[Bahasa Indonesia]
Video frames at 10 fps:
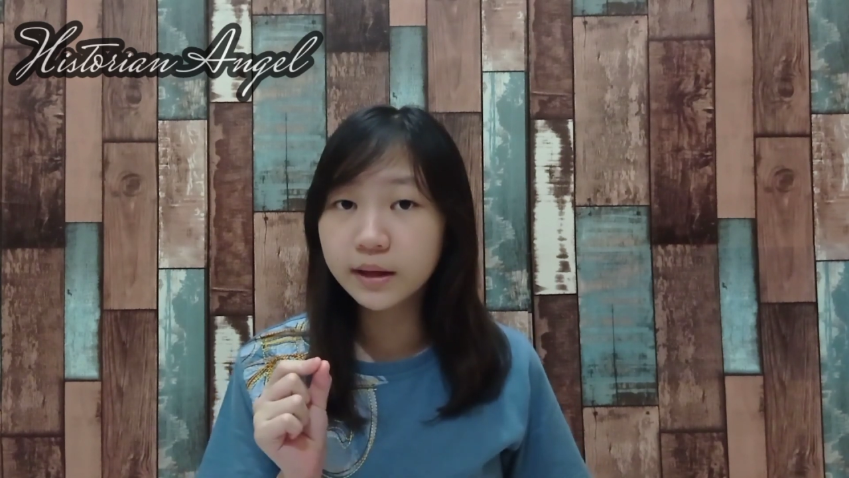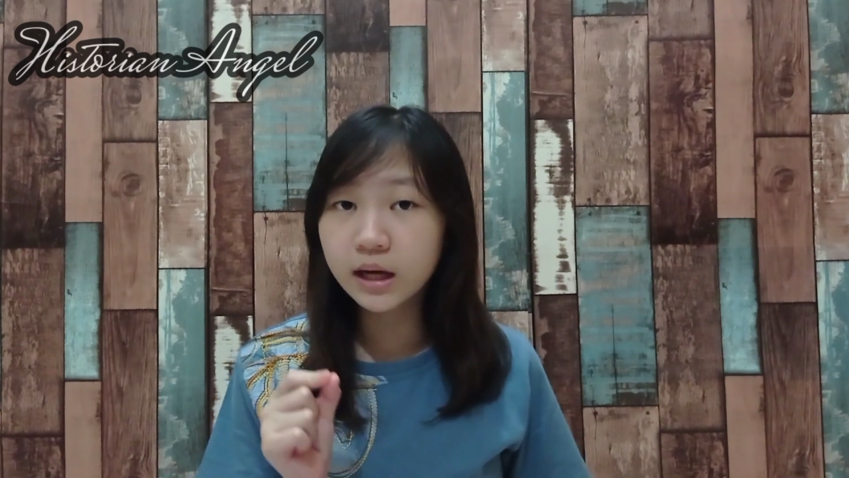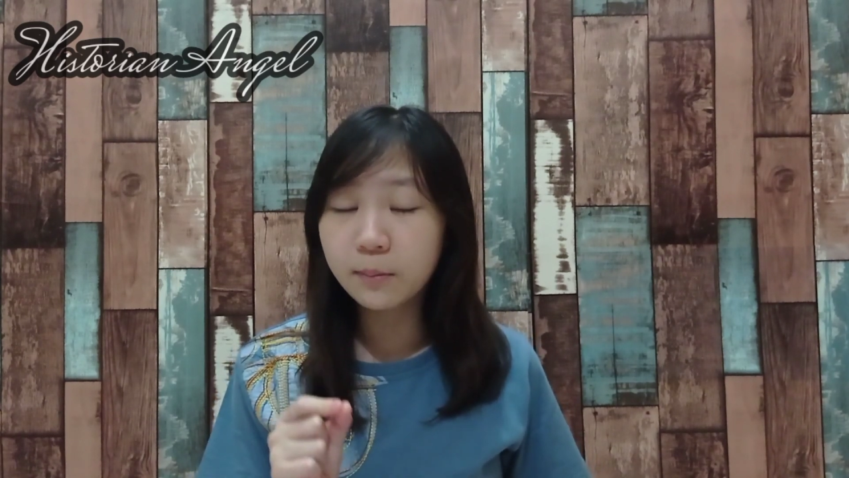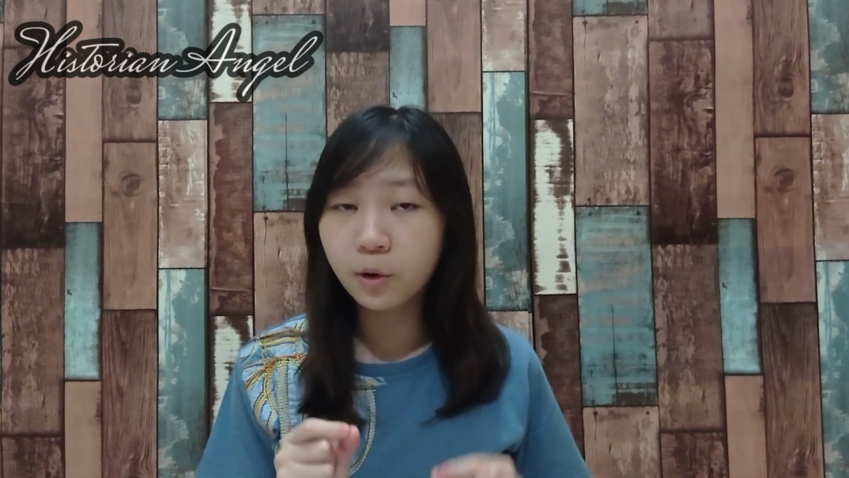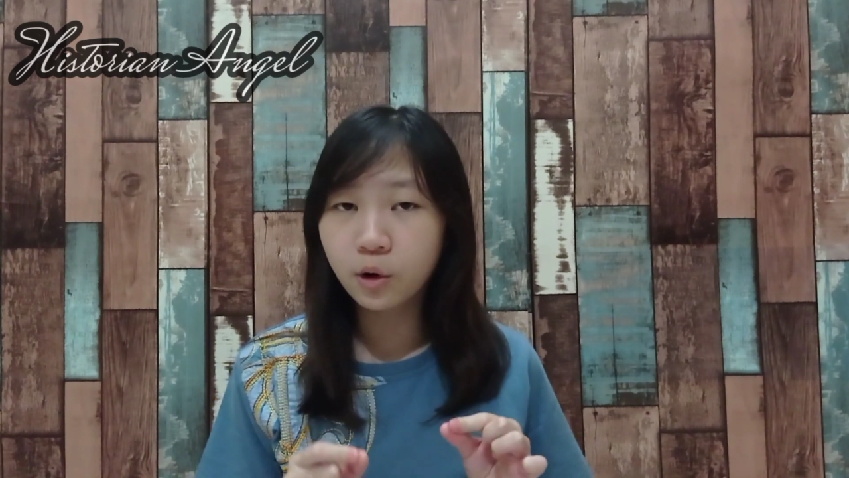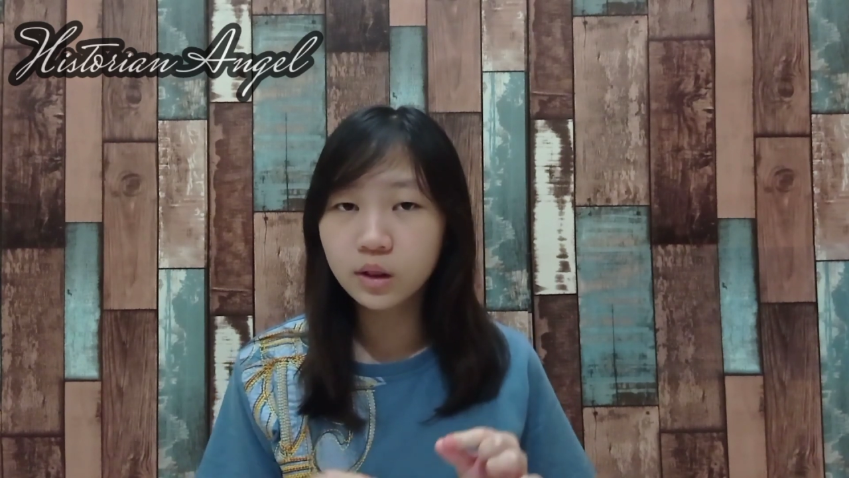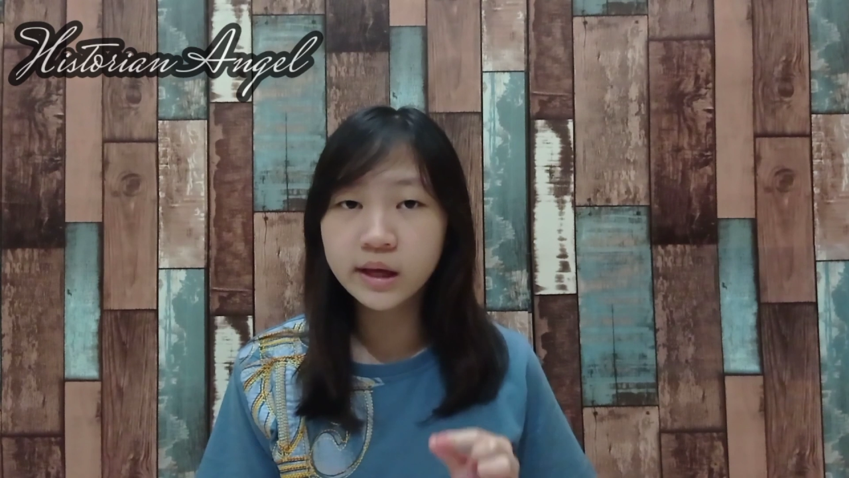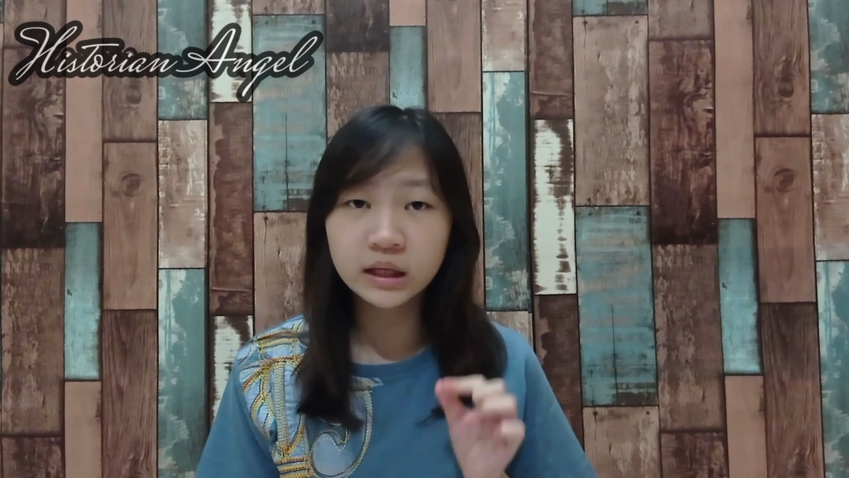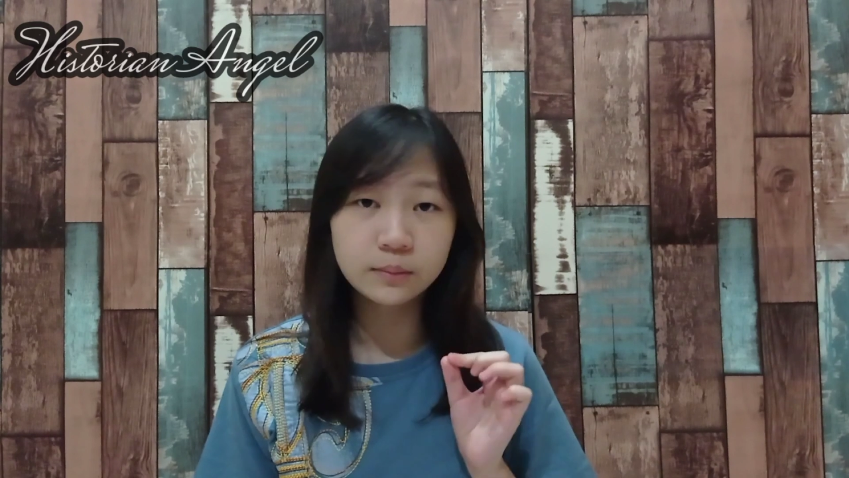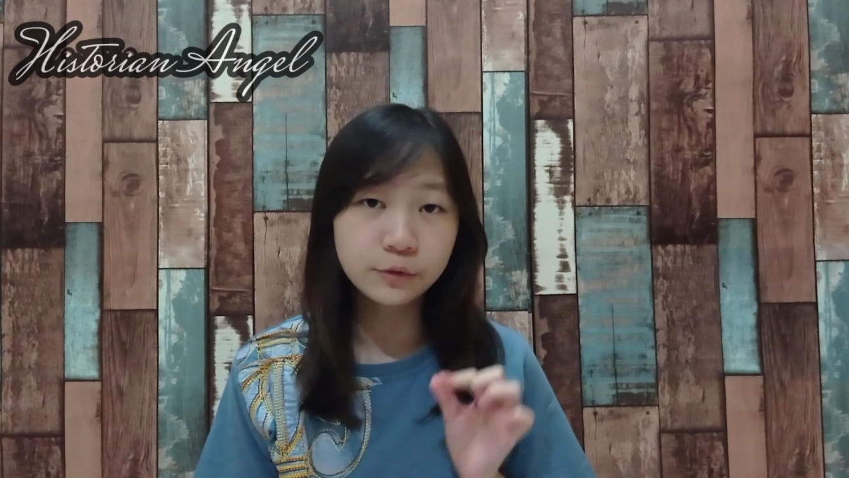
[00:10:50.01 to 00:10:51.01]
pedagang Mongol
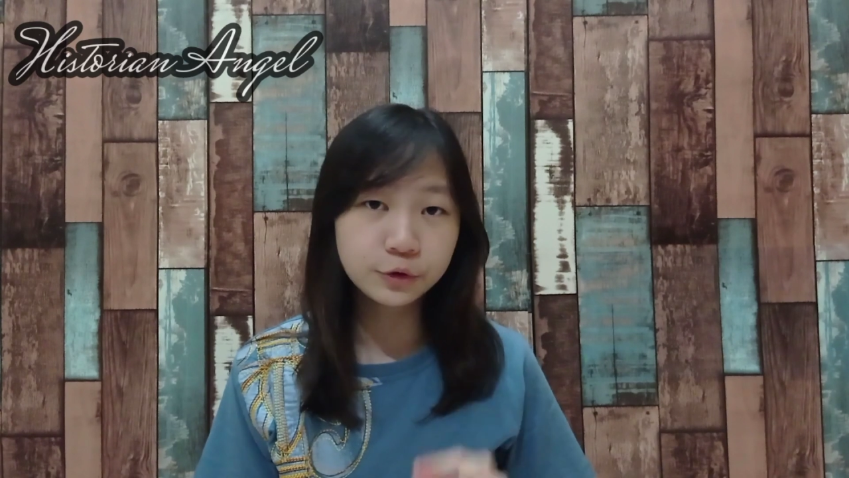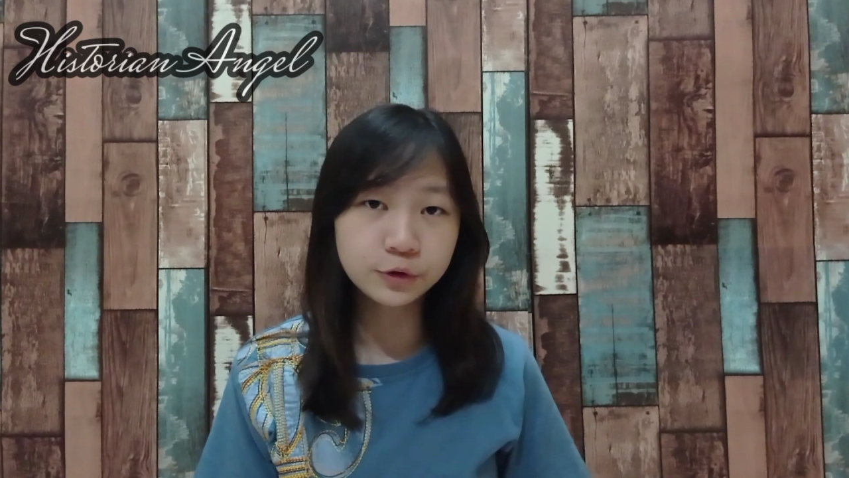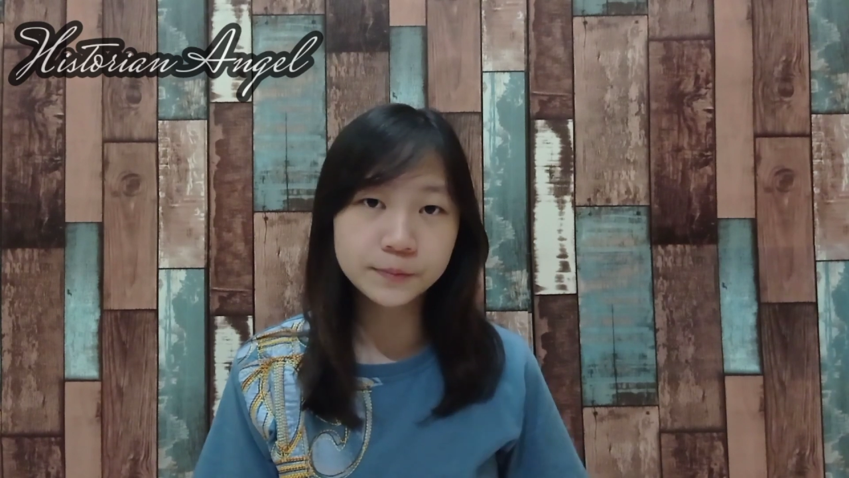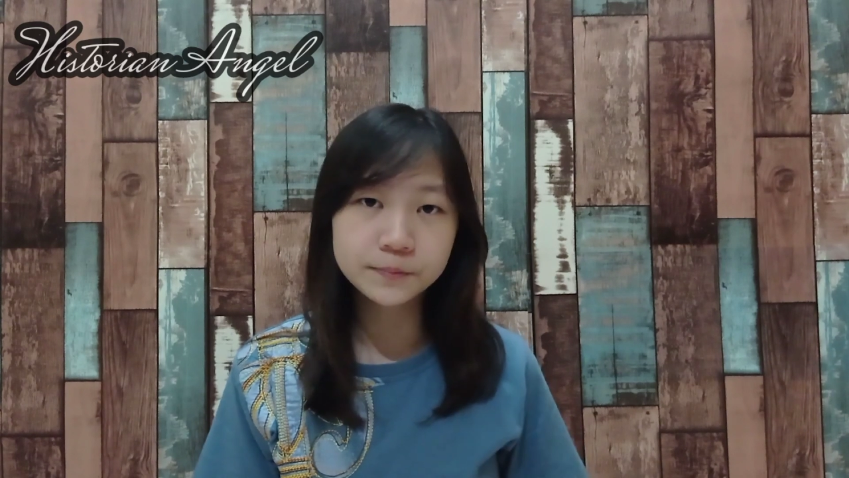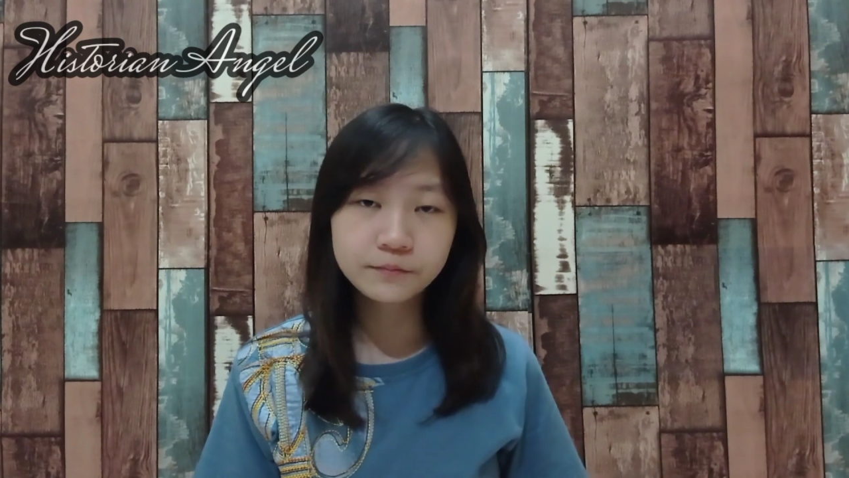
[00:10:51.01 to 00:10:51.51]
yang dibunuh.